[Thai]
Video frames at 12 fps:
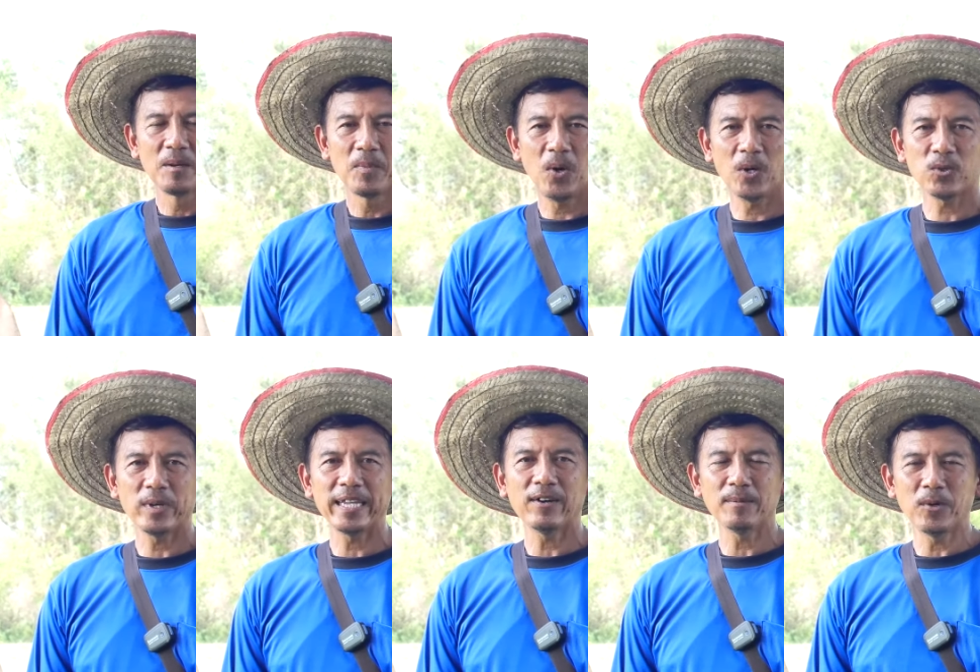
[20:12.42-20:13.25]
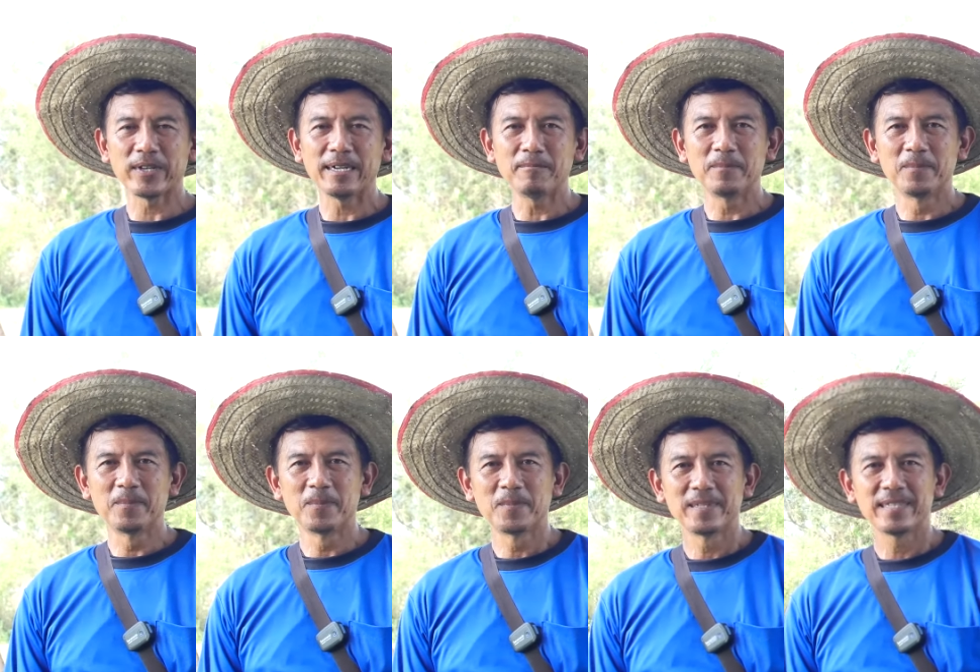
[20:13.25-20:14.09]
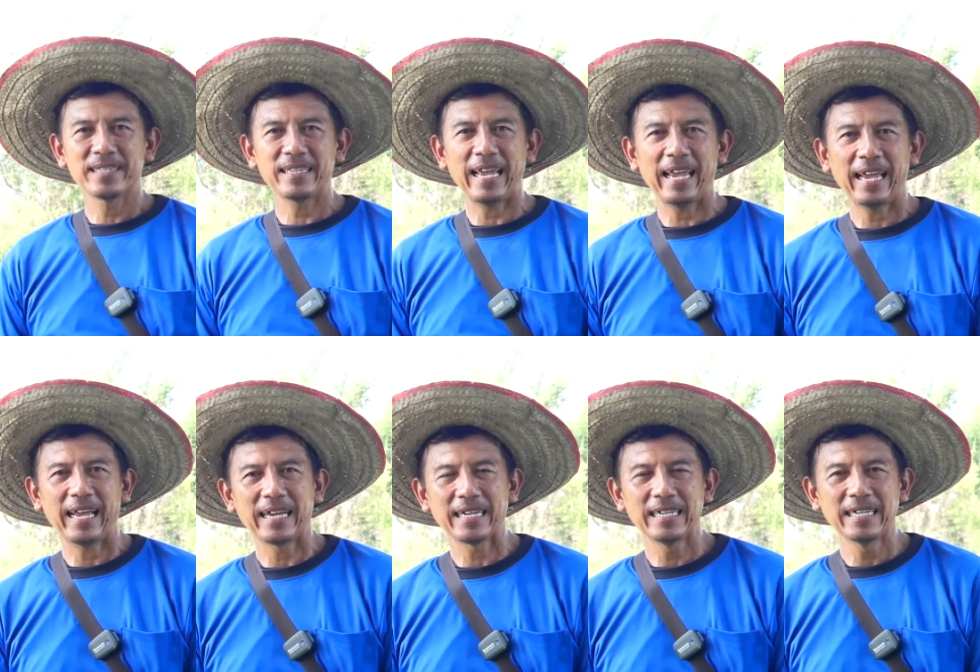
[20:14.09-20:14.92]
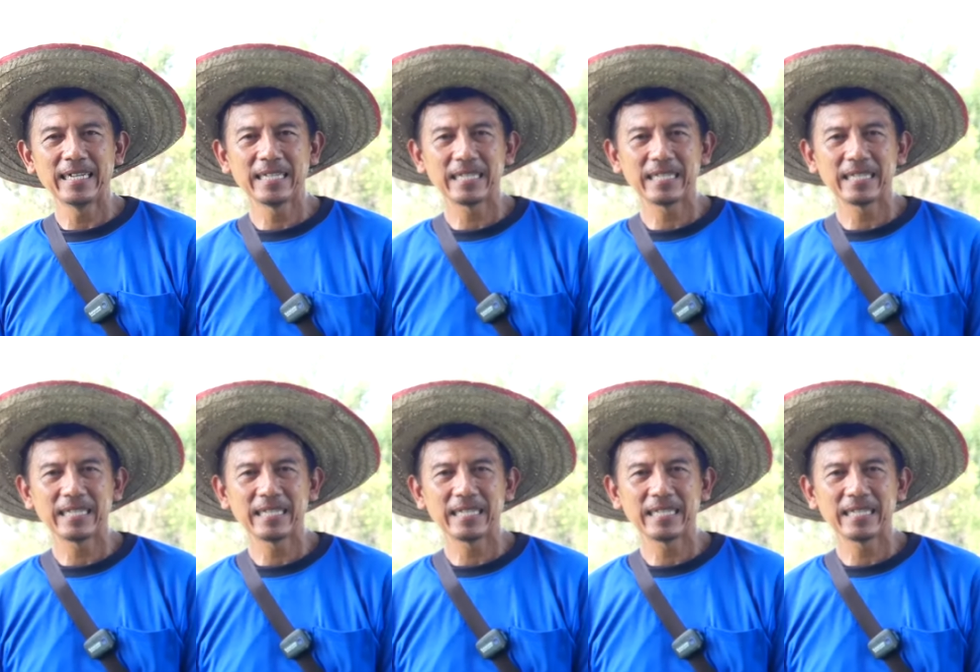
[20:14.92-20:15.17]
พ่อตัวเดียวกันหมดครับ แต่คือ